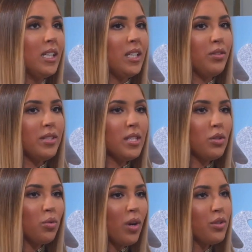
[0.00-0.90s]
ils te
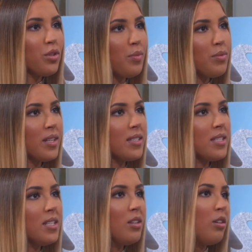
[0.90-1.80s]
disent Toi, tu as plus un
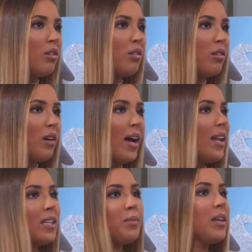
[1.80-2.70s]
style euh, à
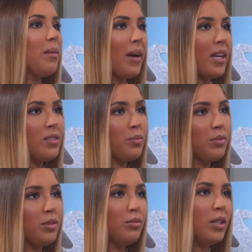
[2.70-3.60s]
la Kim K, par
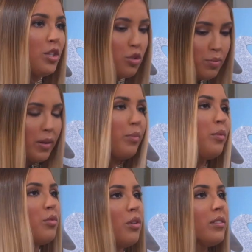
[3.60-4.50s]
exemple. Ils voient des jupes un
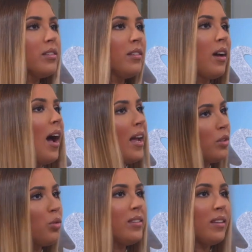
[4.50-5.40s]
peu moulantes, etc.
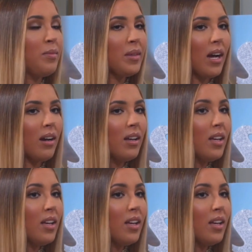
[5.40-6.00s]
Allez, toi, Kim K.